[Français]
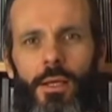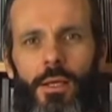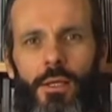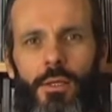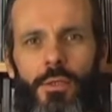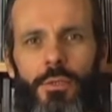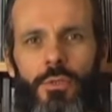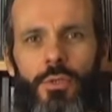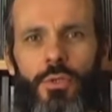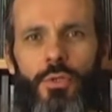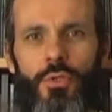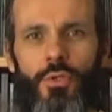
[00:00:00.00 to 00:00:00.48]

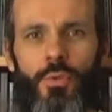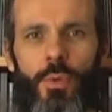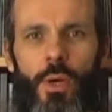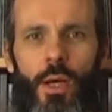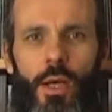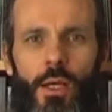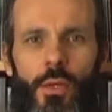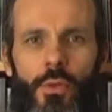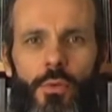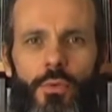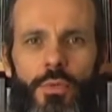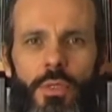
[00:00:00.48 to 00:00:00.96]
Ce
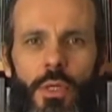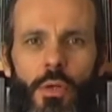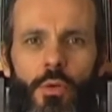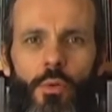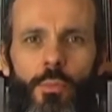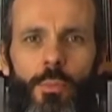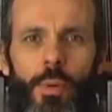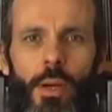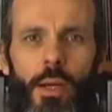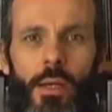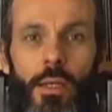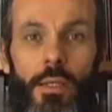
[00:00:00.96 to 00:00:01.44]
soir, nous allons
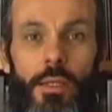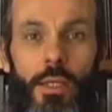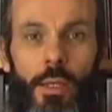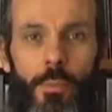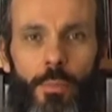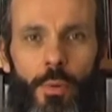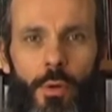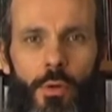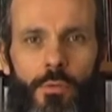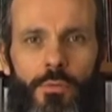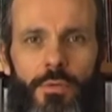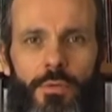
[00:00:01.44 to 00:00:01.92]
parler
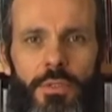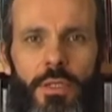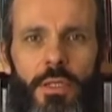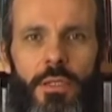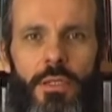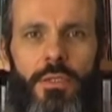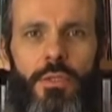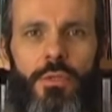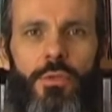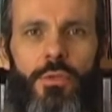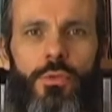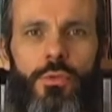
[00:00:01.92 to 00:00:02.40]

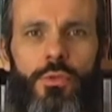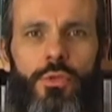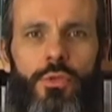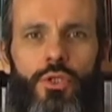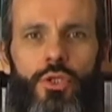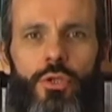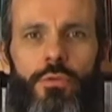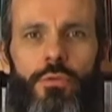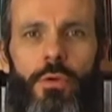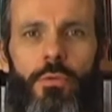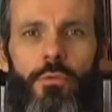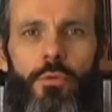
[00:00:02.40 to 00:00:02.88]
d'improvisation.
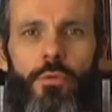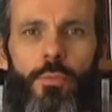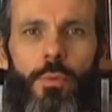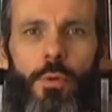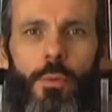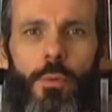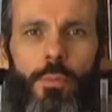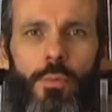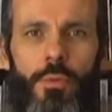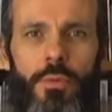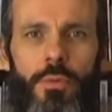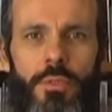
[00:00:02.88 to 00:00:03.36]
Je vais vous
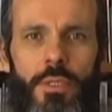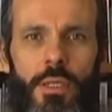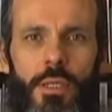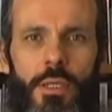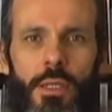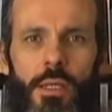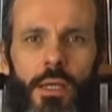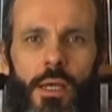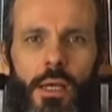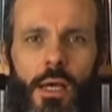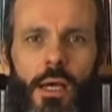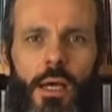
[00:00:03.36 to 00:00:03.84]
proposer
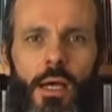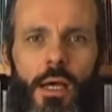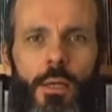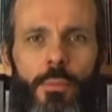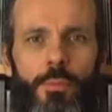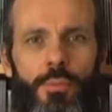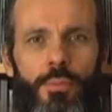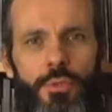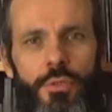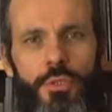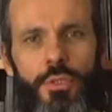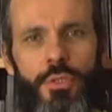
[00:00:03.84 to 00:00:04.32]
un
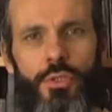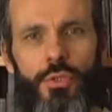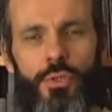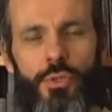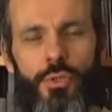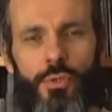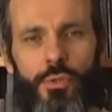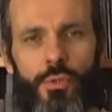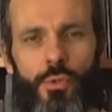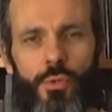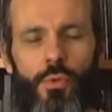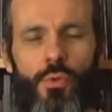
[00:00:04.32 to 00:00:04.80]
petit jeu
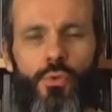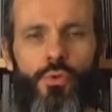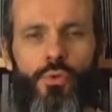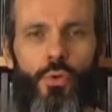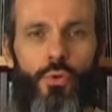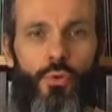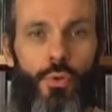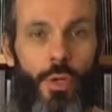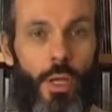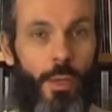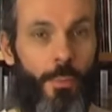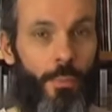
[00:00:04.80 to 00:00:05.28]

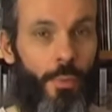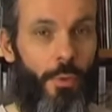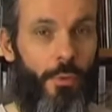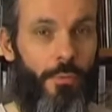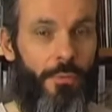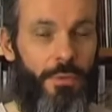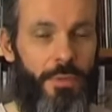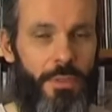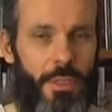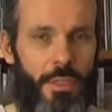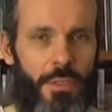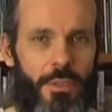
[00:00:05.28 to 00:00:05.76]
autour de
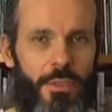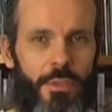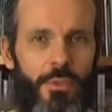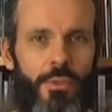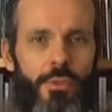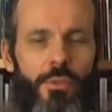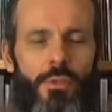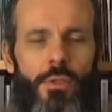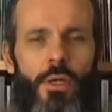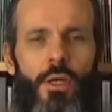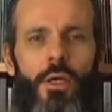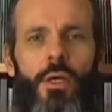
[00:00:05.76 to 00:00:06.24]

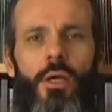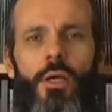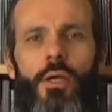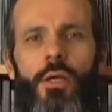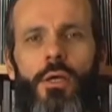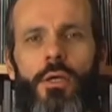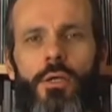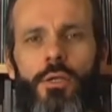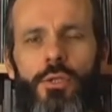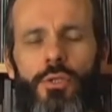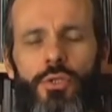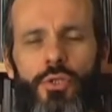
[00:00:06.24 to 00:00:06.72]
l'improvisation.
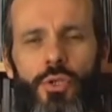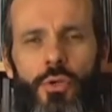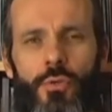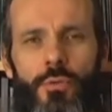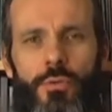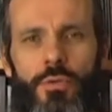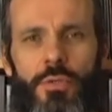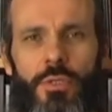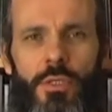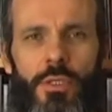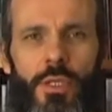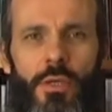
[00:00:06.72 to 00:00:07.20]
Je
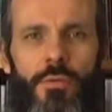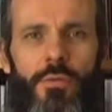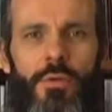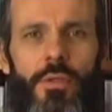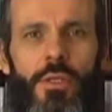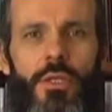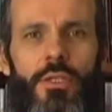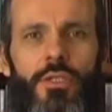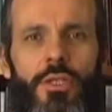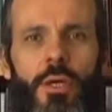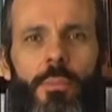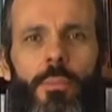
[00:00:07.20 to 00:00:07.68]
vous en avais
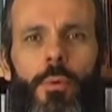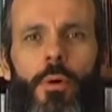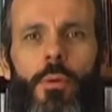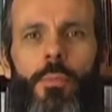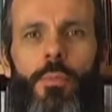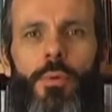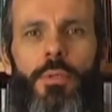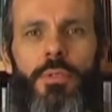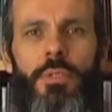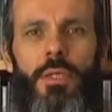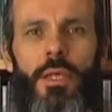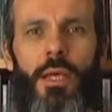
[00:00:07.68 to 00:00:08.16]
déjà
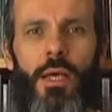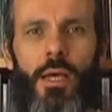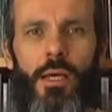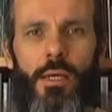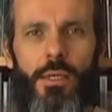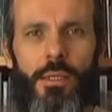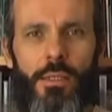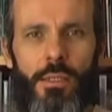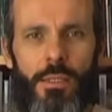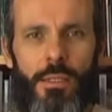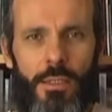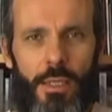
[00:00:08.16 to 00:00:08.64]
proposé
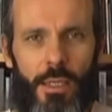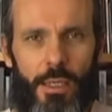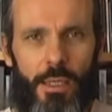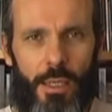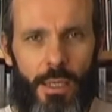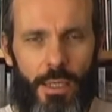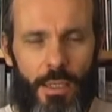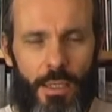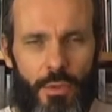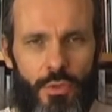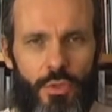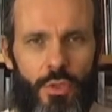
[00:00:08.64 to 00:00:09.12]
un il y a
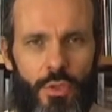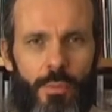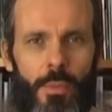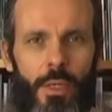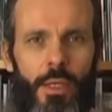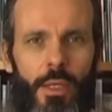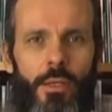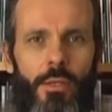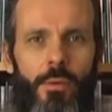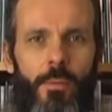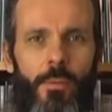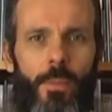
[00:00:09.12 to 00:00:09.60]
quelques
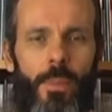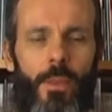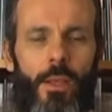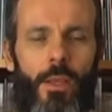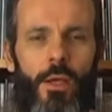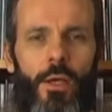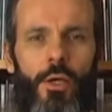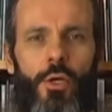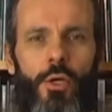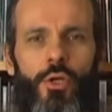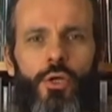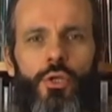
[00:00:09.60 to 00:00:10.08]
semaines.
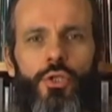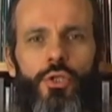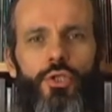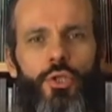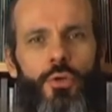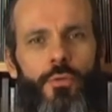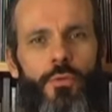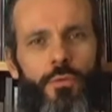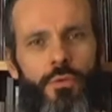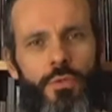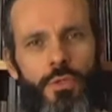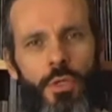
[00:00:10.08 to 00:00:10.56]
Je
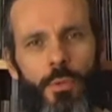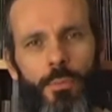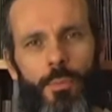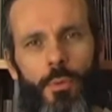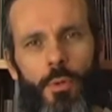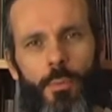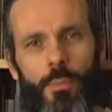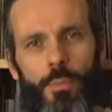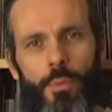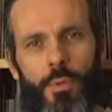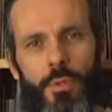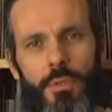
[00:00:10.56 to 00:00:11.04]
vous en
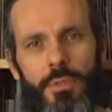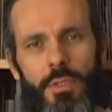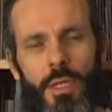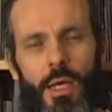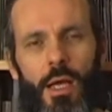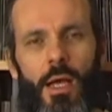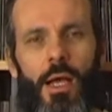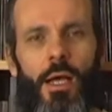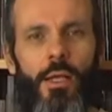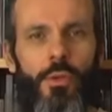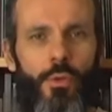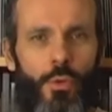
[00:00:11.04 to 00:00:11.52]
propose
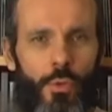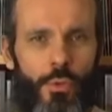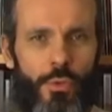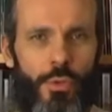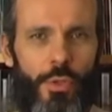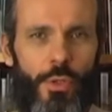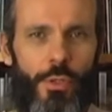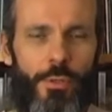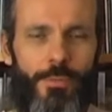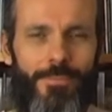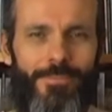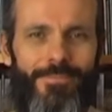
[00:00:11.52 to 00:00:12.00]
un
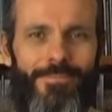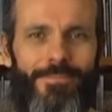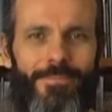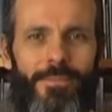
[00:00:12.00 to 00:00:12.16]
autre.